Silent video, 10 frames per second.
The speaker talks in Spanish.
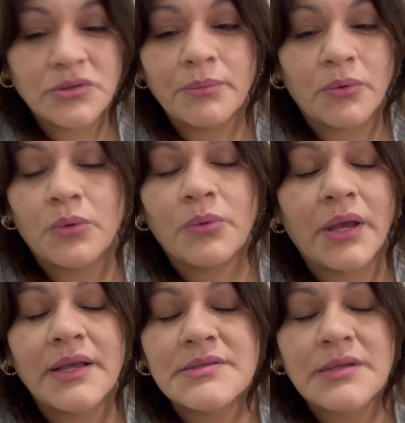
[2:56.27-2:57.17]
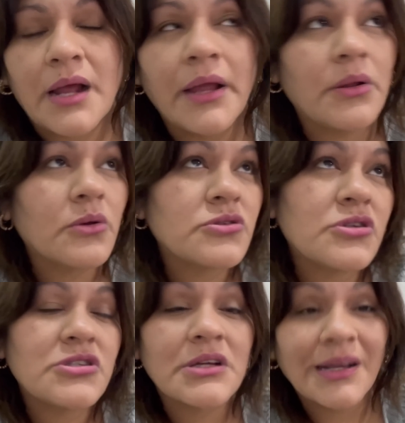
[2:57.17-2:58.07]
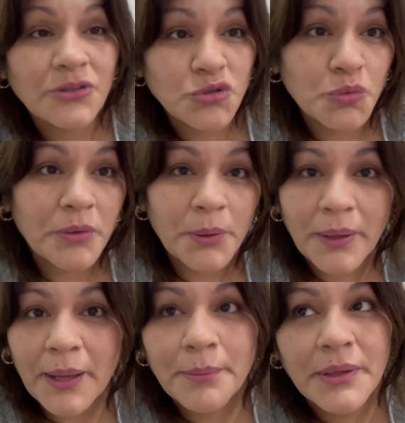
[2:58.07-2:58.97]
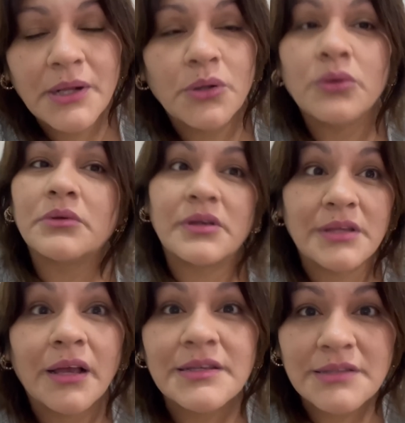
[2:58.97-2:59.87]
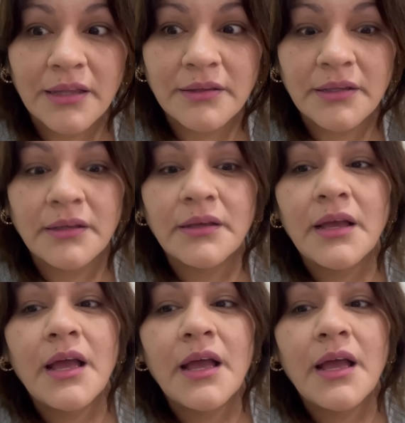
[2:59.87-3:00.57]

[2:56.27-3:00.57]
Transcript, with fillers: Tampoco voy a decir, ay, no, sí, chicas, estoy súper bien, miren, no, es desgastante.